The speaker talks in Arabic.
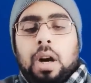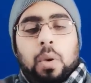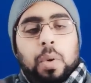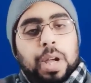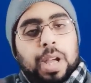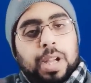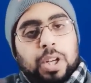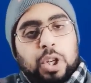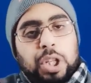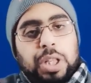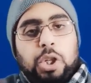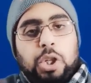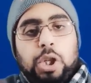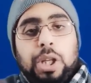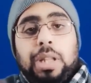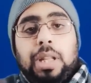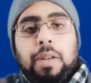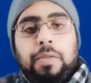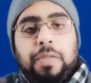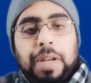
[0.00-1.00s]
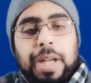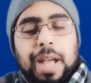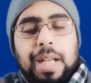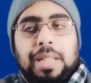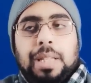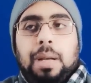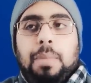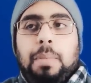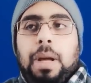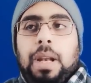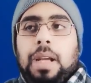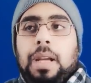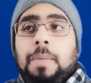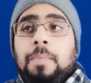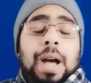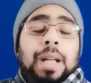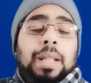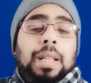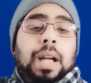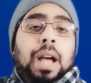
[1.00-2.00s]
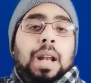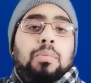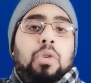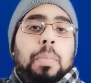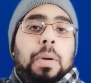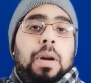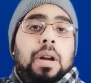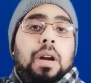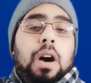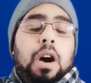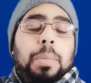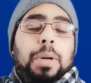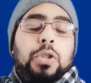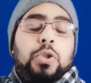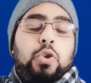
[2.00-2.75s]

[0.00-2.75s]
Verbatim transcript: قوية جدا جدا في كأس الملك بعد المباراة